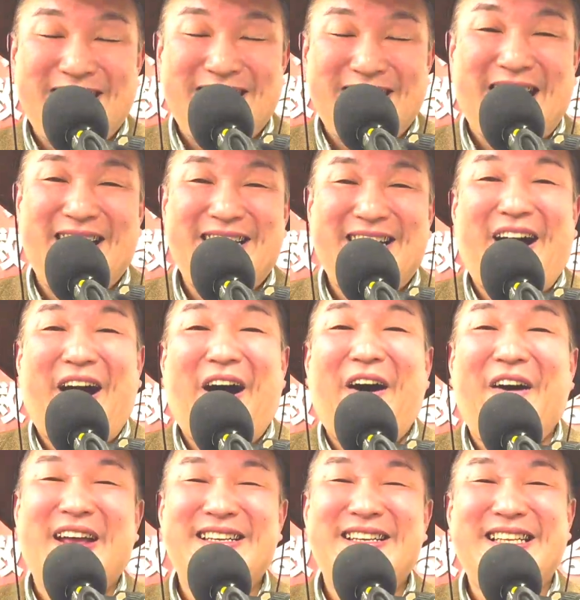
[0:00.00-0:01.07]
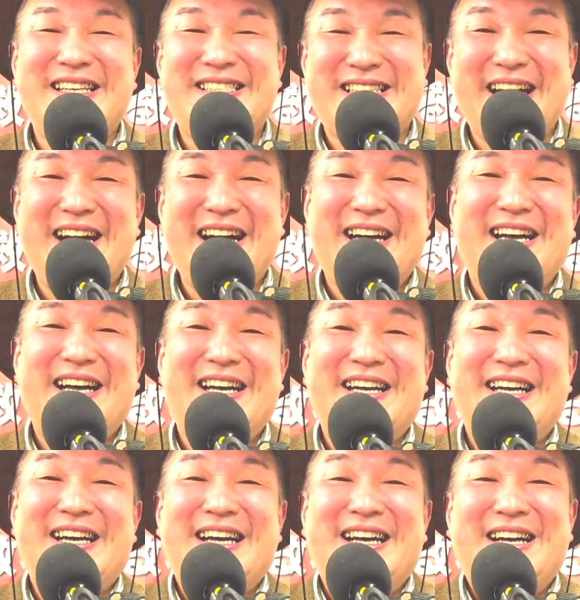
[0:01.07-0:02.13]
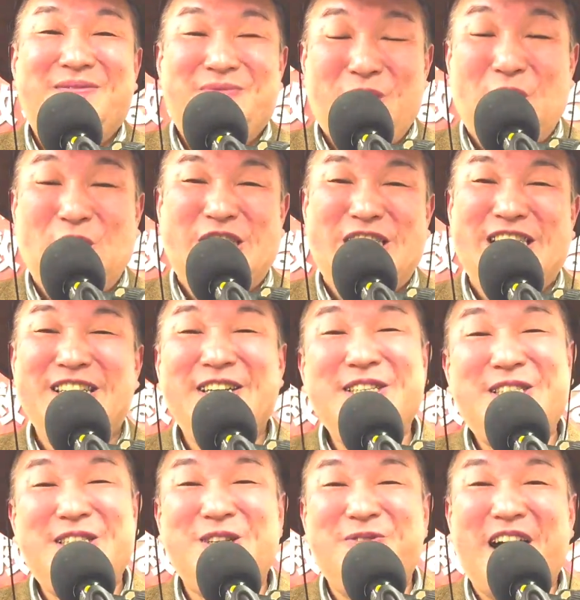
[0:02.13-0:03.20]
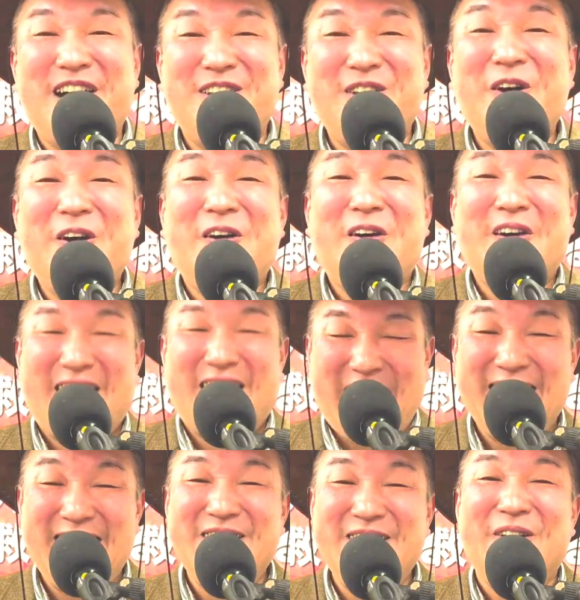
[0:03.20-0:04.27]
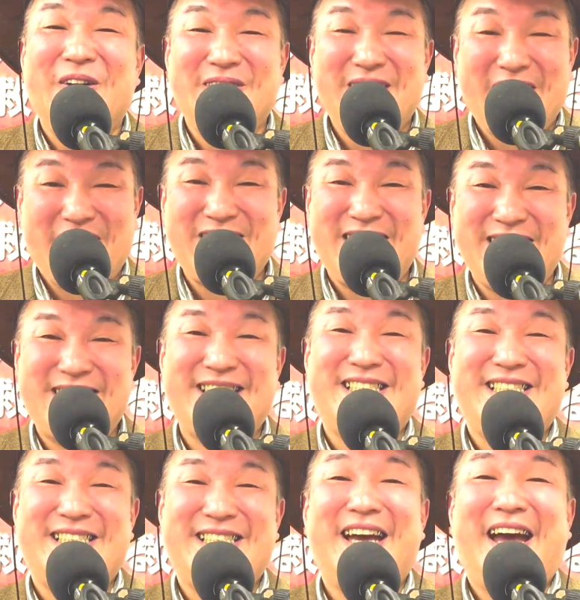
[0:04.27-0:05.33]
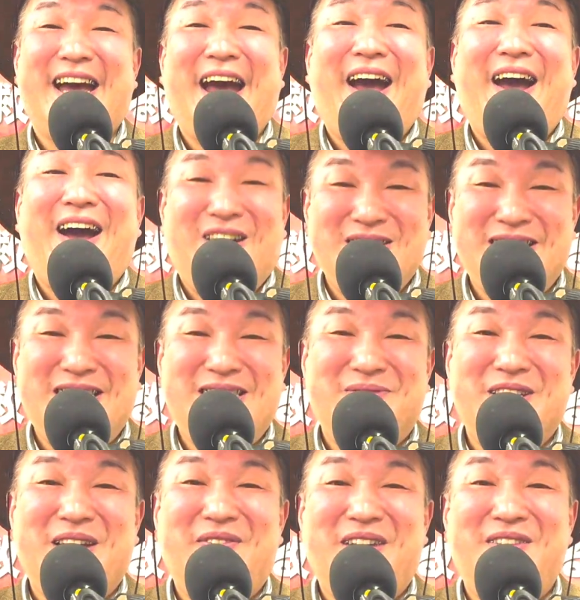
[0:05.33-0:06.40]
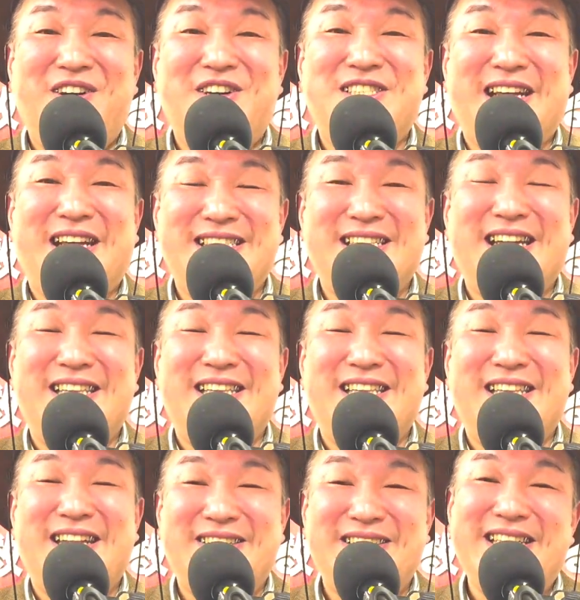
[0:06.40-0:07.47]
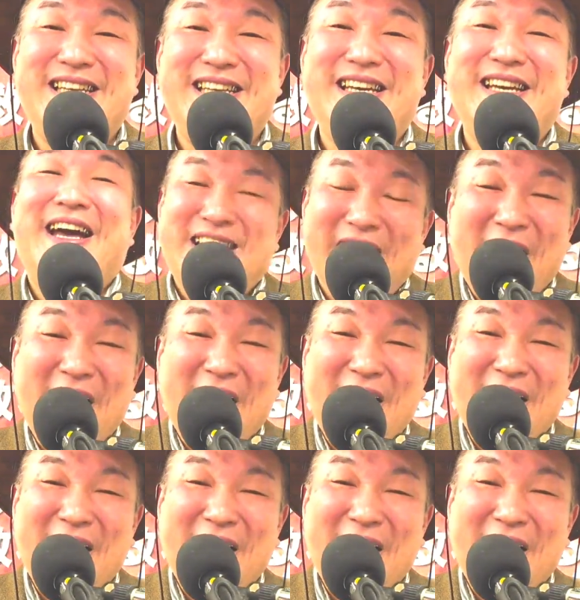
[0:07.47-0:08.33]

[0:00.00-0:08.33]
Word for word: 皆さんお元気ですか牧師 YouTuber の菅野直樹です本日も出前牧師菅チャンネルによ